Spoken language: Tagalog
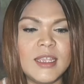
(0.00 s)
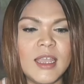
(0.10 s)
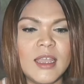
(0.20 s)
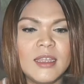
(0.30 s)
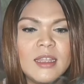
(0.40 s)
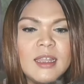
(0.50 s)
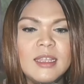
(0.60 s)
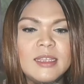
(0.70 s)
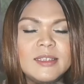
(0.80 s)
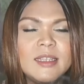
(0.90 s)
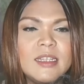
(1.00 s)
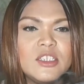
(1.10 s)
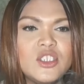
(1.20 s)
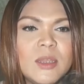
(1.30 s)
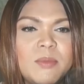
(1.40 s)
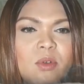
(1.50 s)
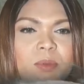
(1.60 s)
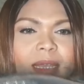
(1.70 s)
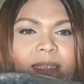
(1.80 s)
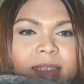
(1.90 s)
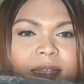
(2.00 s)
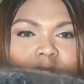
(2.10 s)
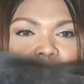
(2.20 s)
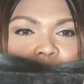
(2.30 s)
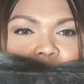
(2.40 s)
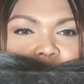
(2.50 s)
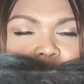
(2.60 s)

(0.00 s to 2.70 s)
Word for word: niya, naka-lace talaga siya, pero maiksi lang.